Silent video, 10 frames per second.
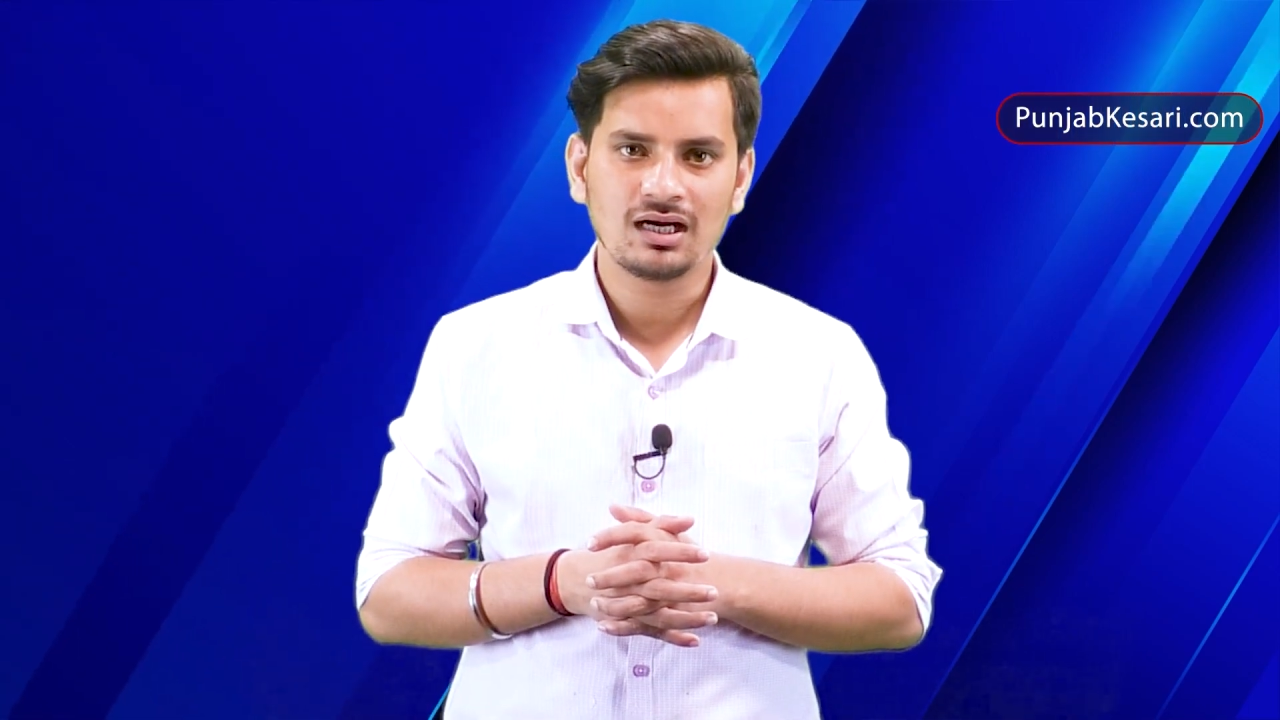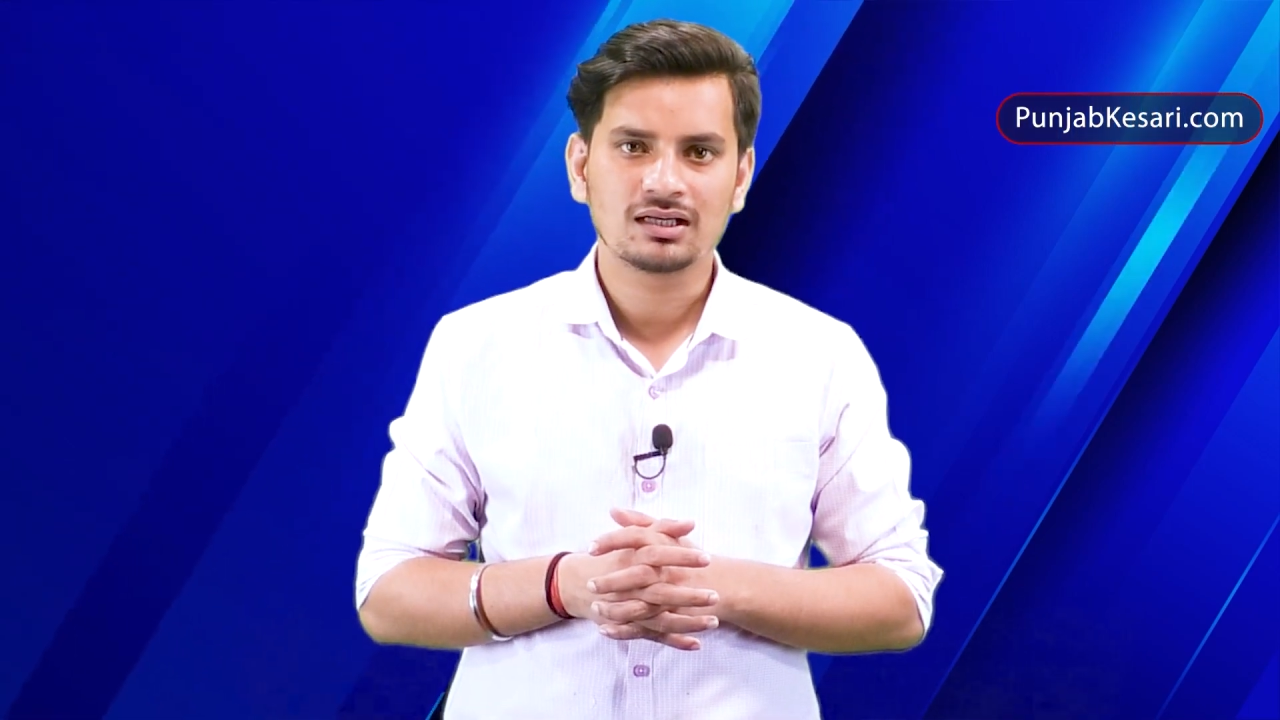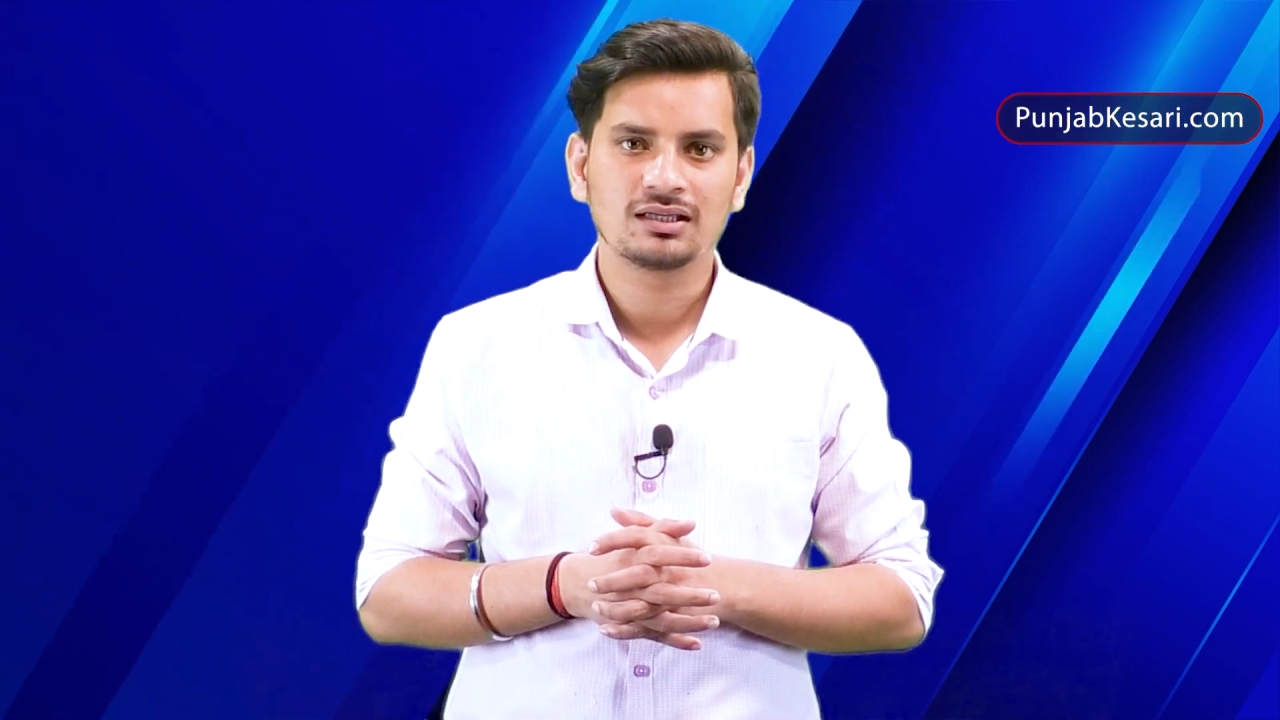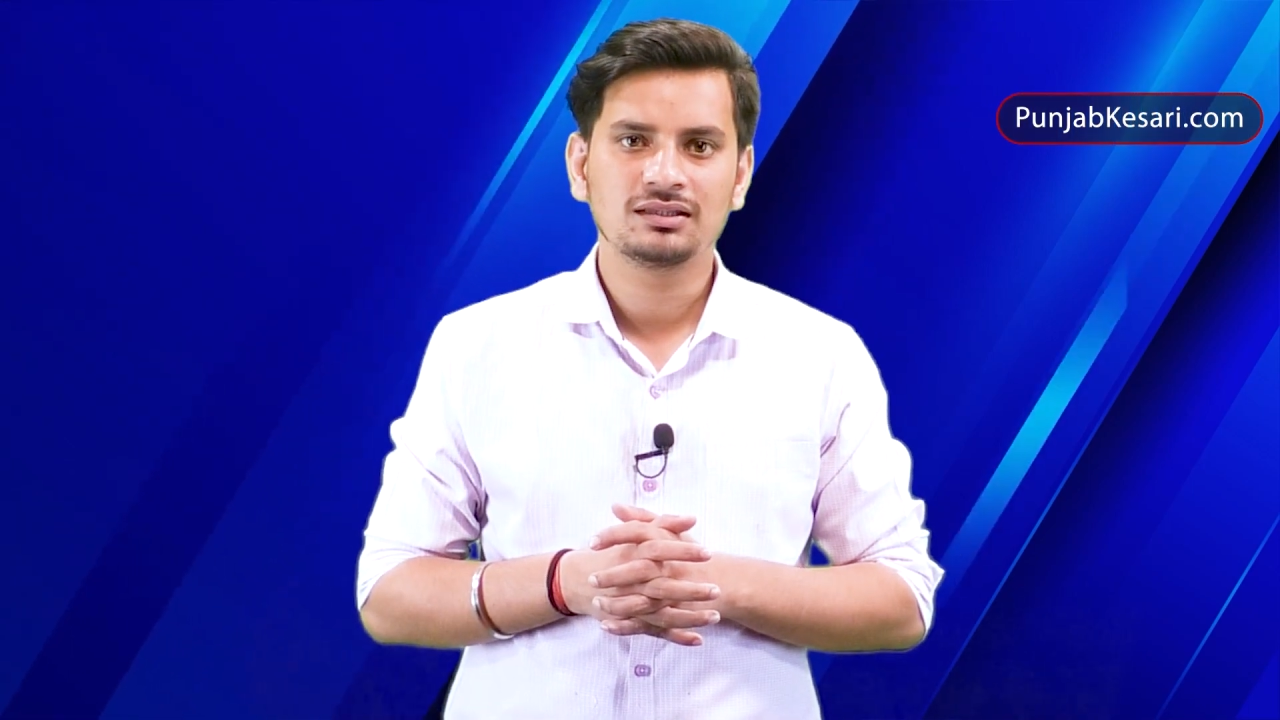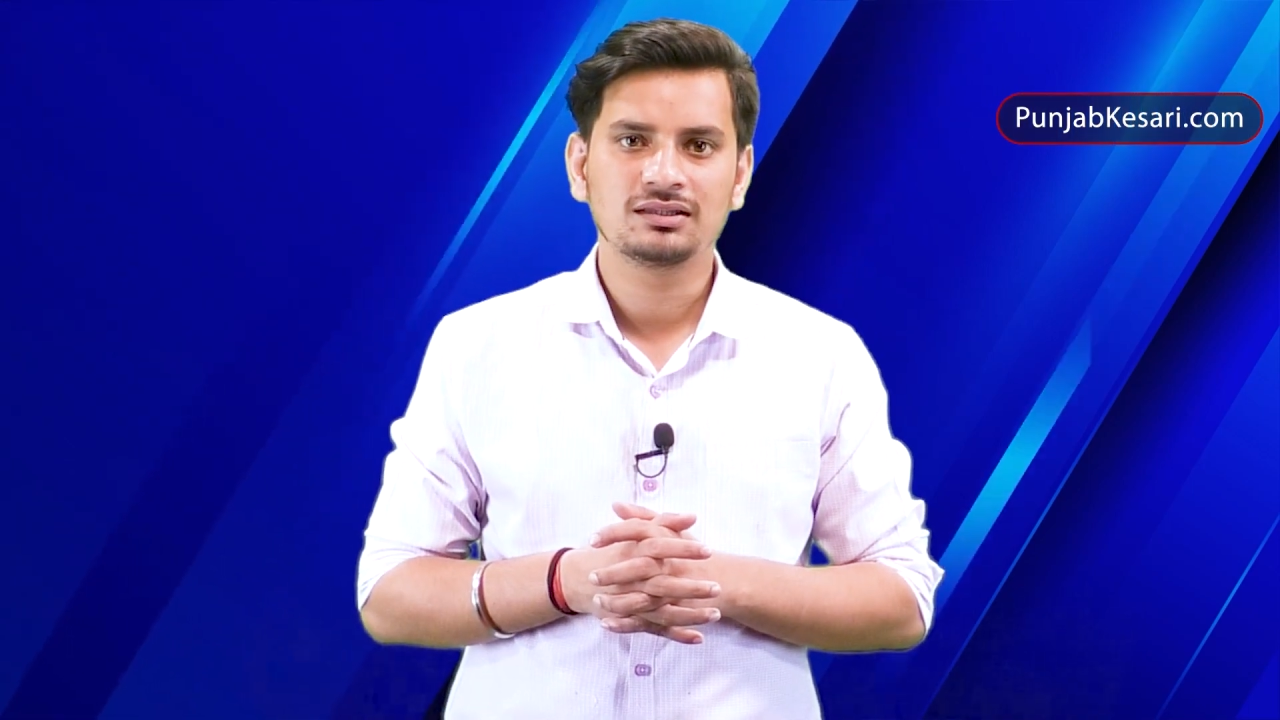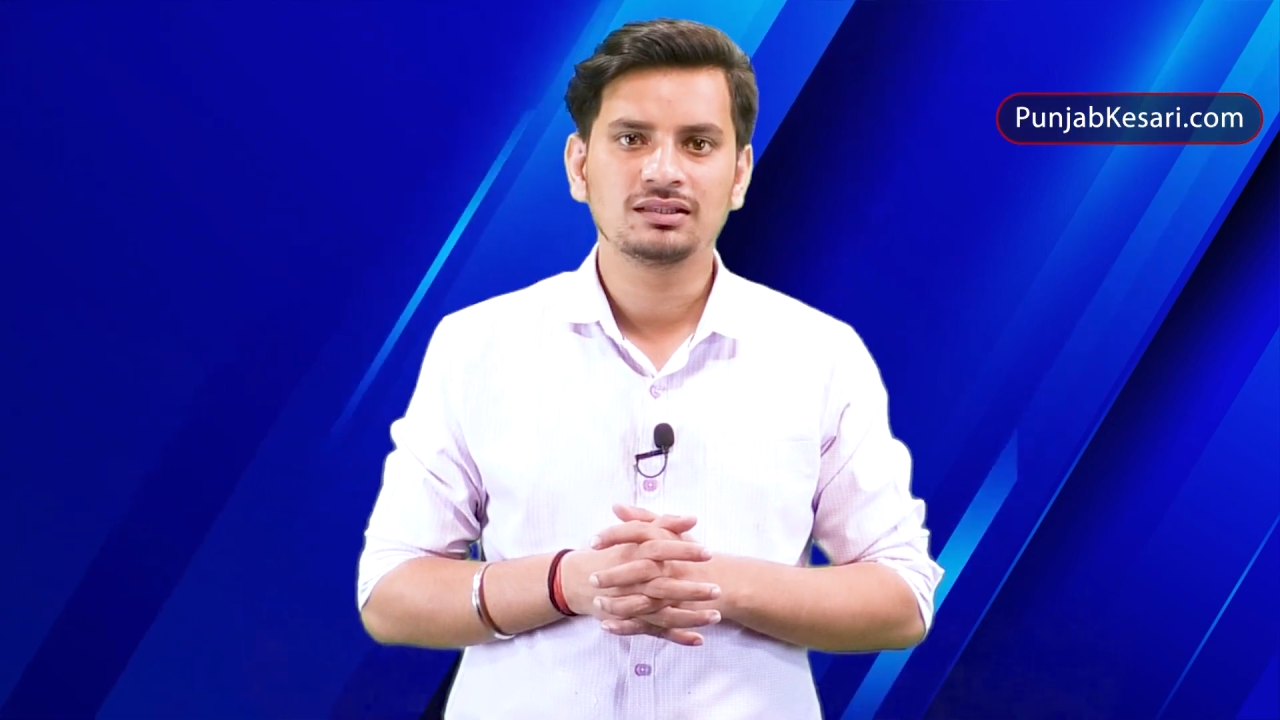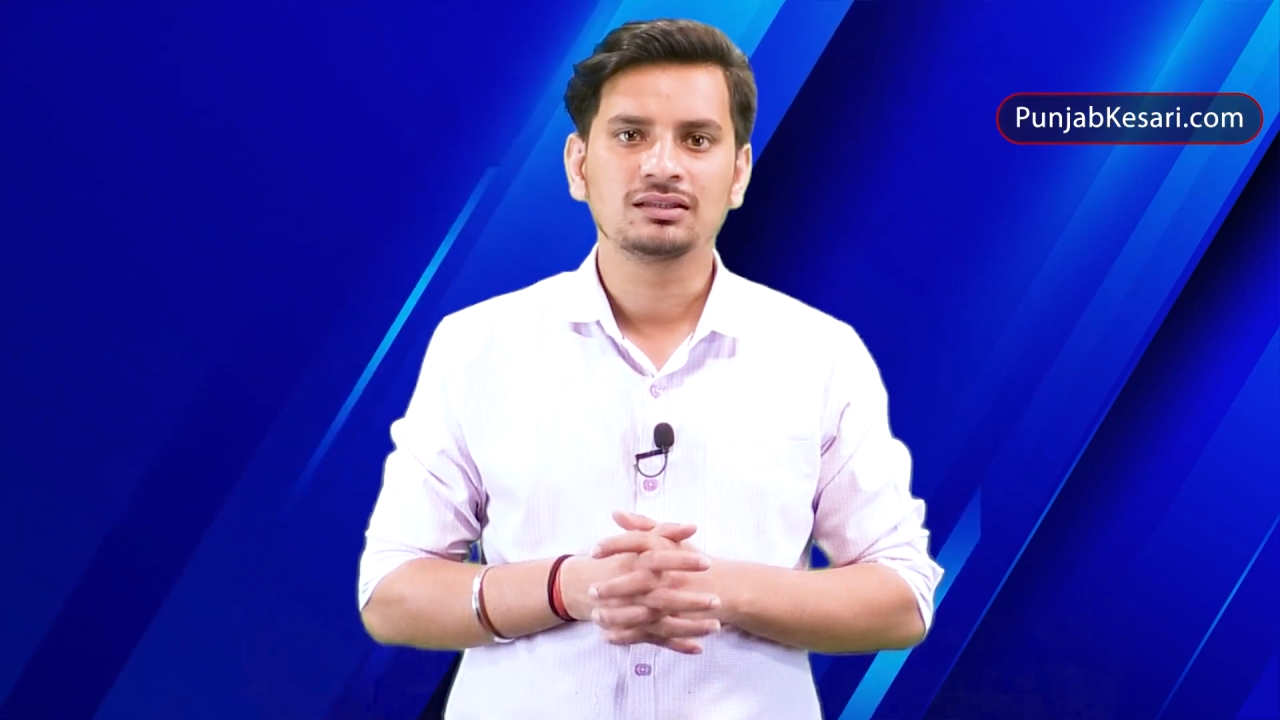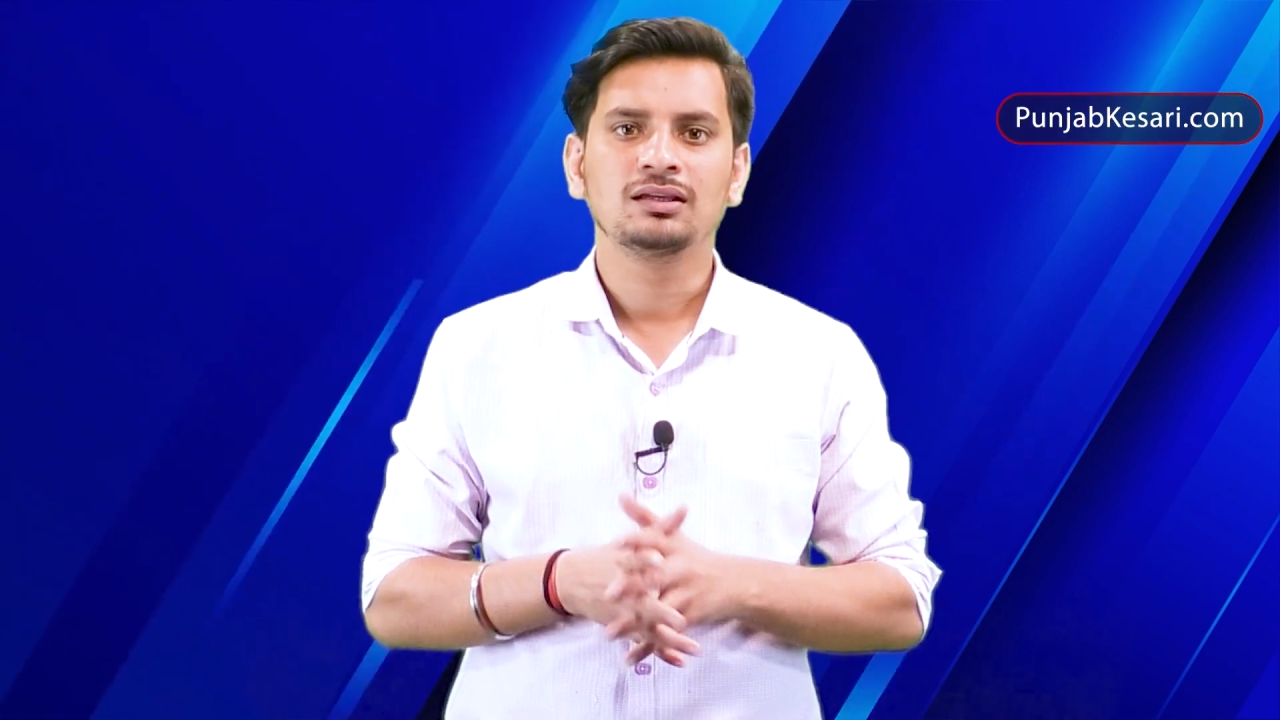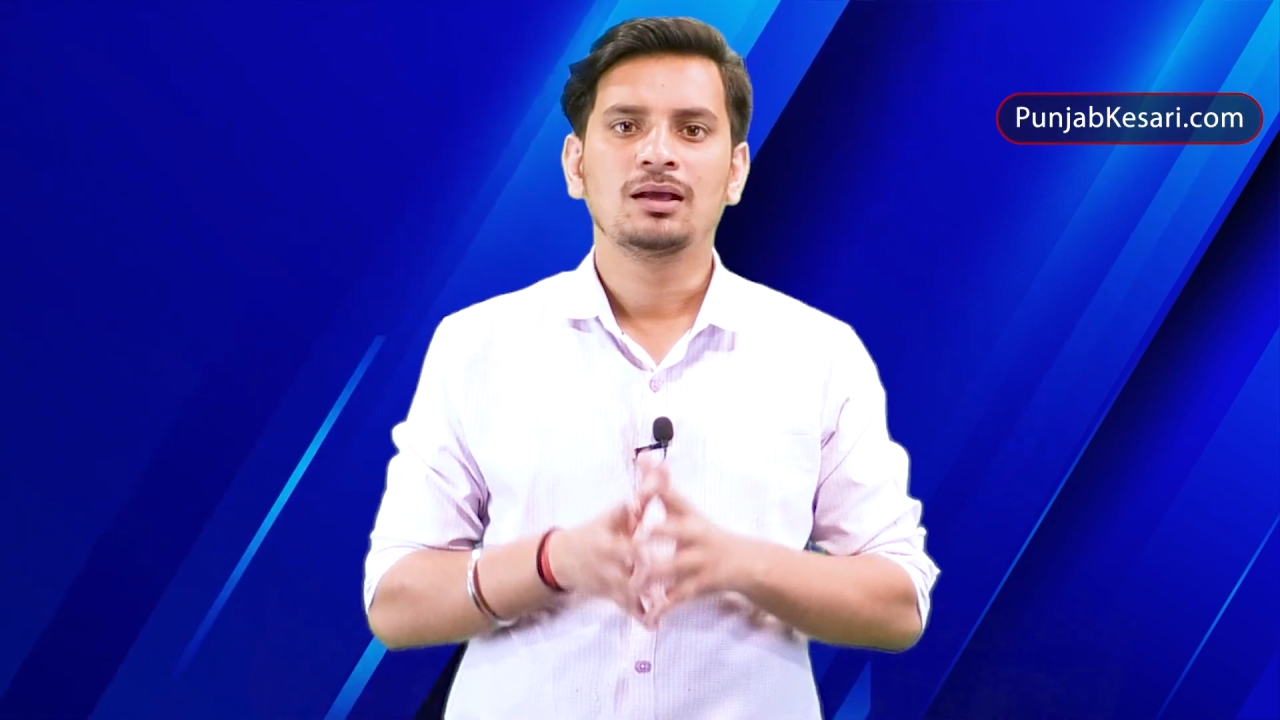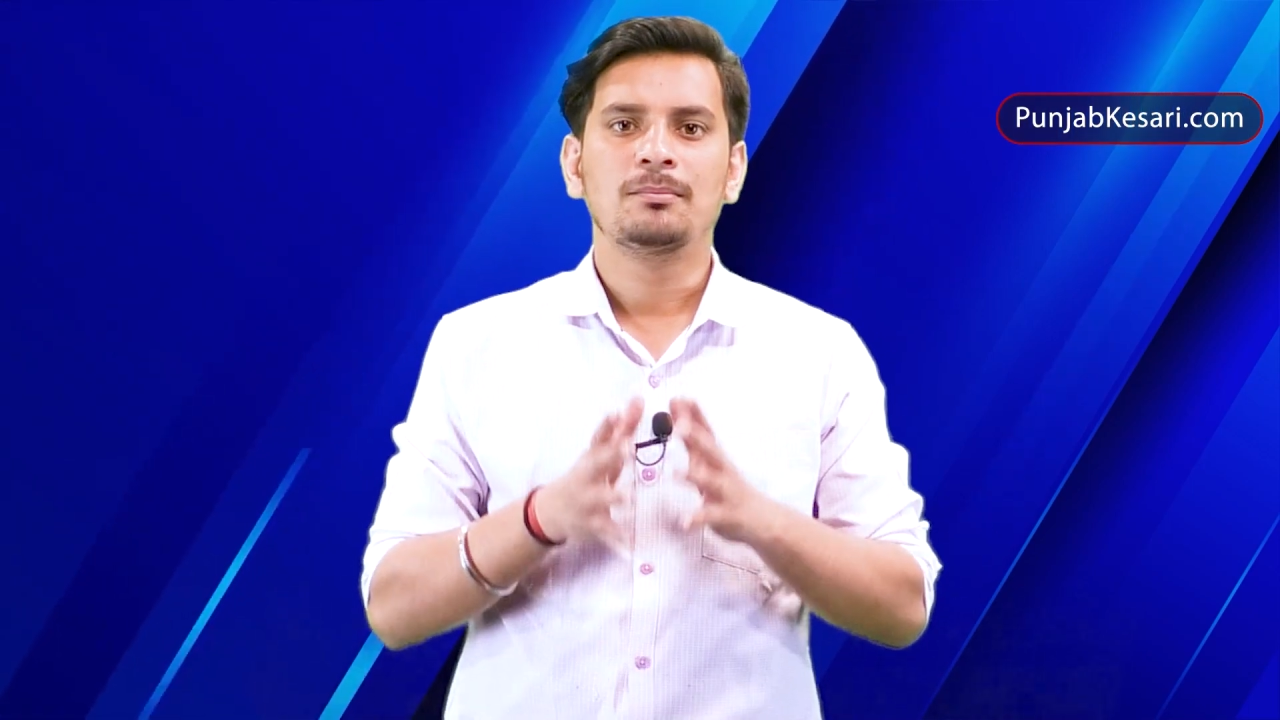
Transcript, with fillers: आखिरी दिन